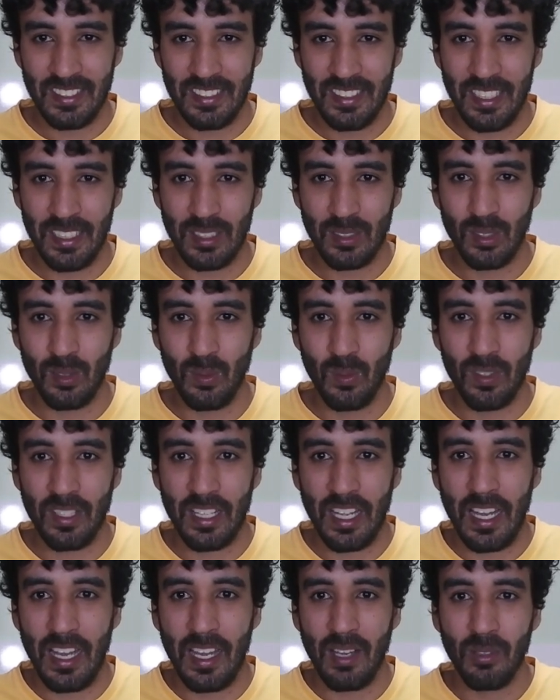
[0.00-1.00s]
dentro de um
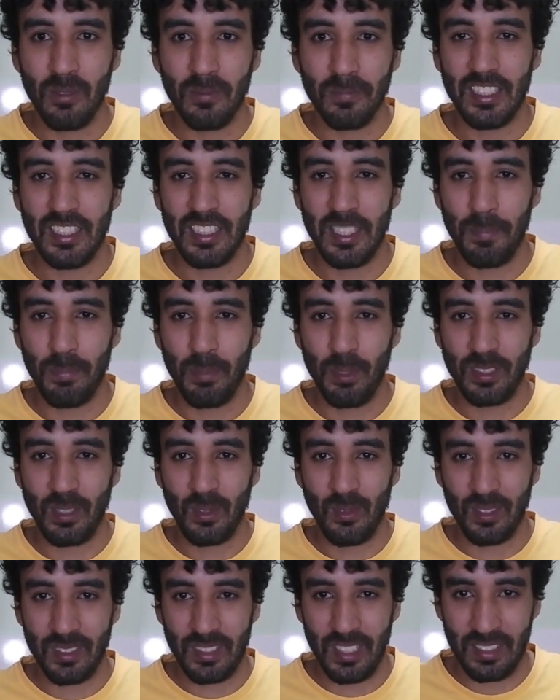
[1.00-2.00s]
carro e depois
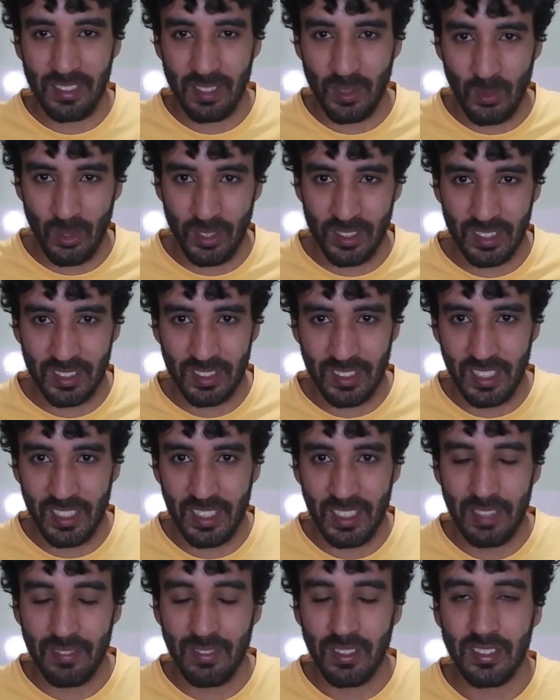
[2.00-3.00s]
acontecem coisas
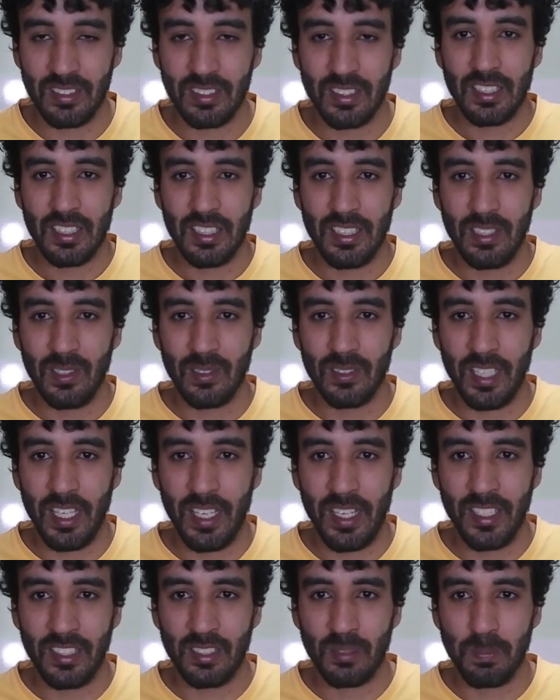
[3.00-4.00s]
terríveis que não
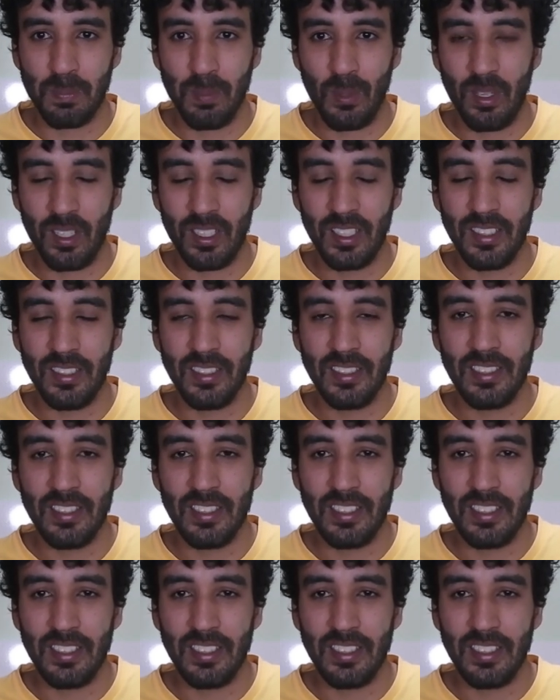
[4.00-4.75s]
darei spoiler,